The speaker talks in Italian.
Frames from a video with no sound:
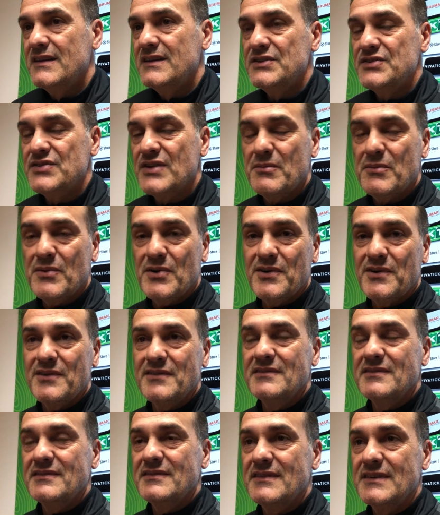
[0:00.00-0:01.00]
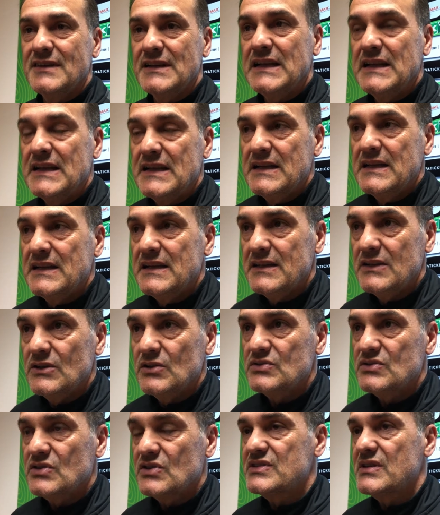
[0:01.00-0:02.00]
diciamo
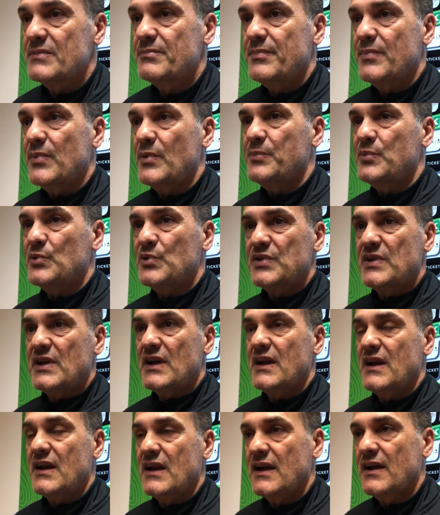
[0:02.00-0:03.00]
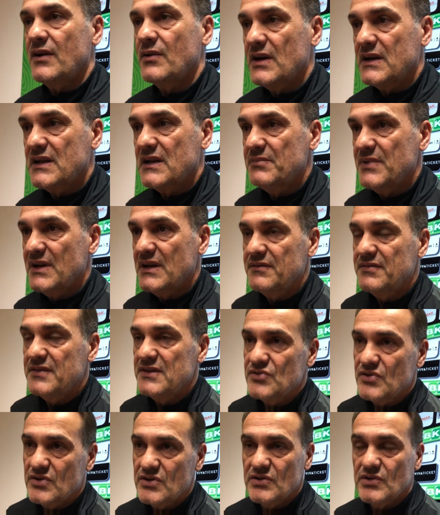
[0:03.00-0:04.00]
non so se può portare qualche
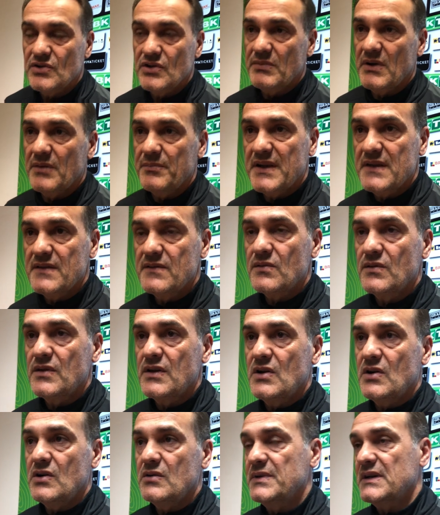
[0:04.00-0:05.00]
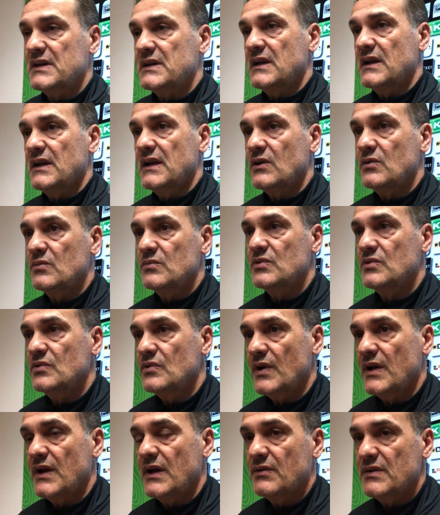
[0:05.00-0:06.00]
beneficio a noi, ma penso di no, perché
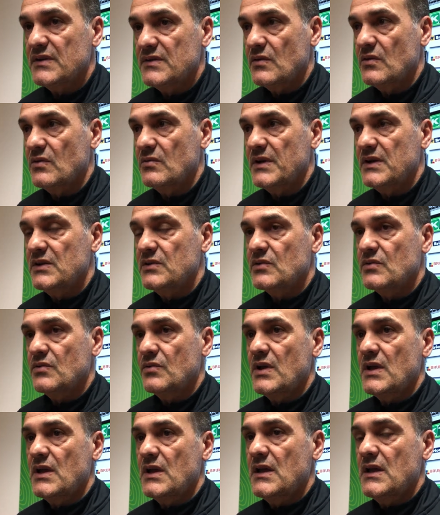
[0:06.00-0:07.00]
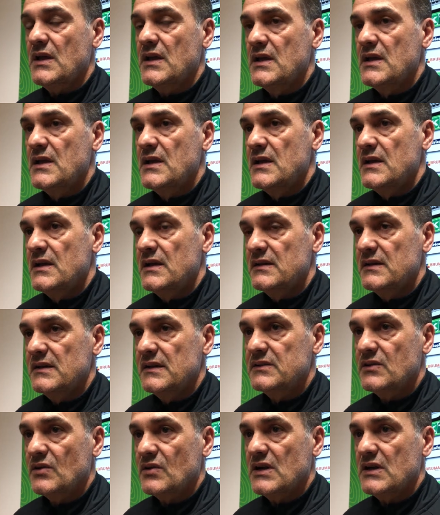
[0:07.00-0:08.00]
comunque in questo momento qui
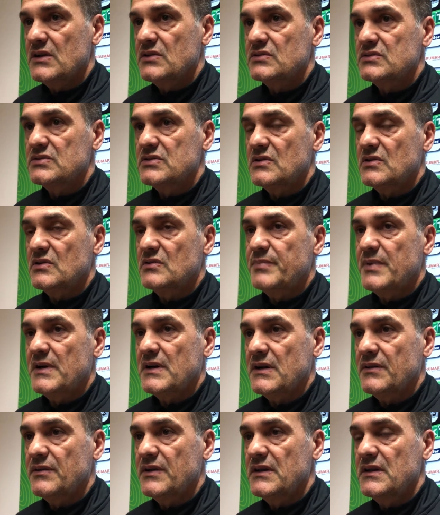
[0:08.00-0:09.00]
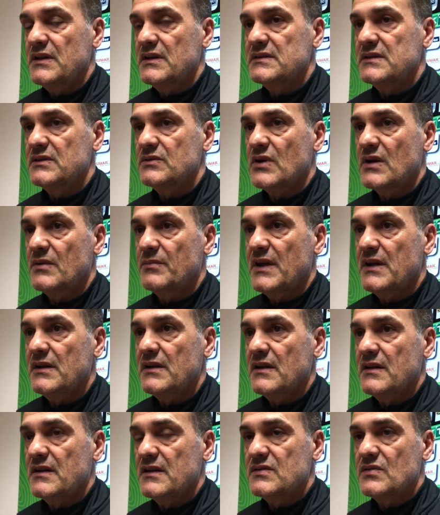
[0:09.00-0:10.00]
è tornato Stroppa, quindi
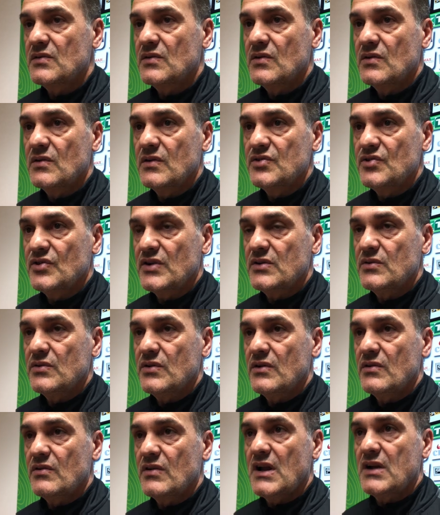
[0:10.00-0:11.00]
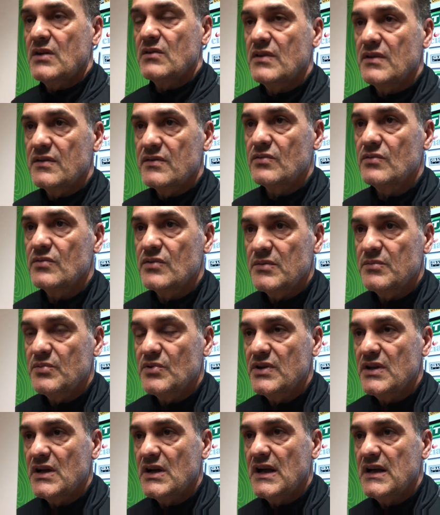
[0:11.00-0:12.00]
sicuramente adesso i giocatori non hanno nessun tipo
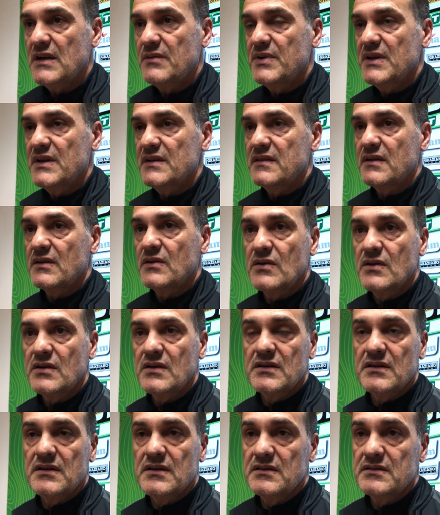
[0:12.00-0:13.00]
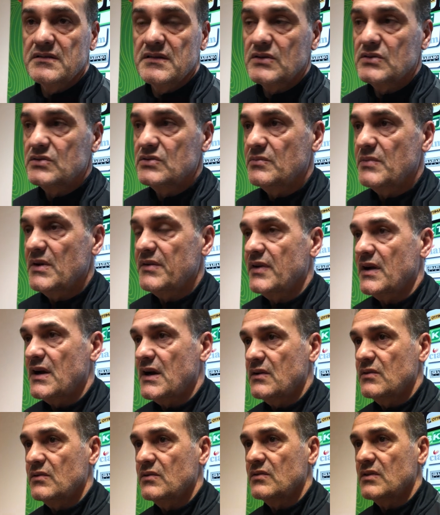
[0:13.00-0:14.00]
di alibi e eh, secondo me
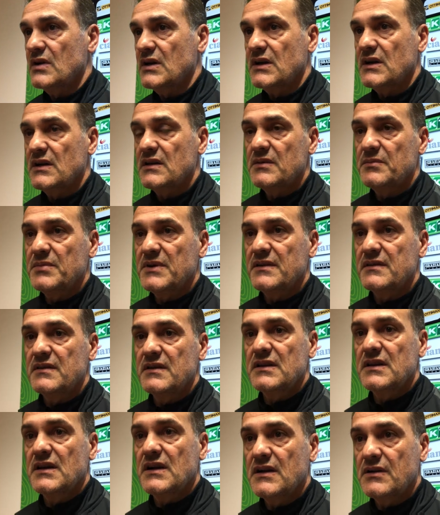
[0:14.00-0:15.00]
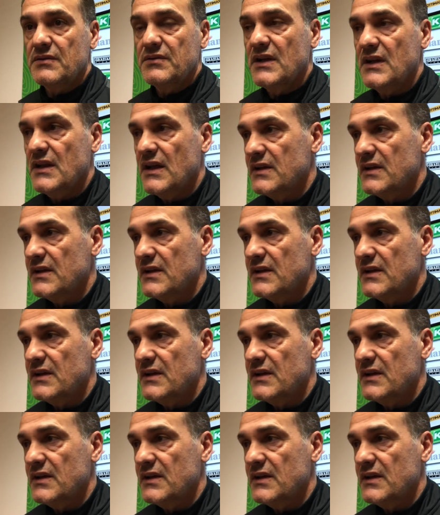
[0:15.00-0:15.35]
faranno una grande partita qui ad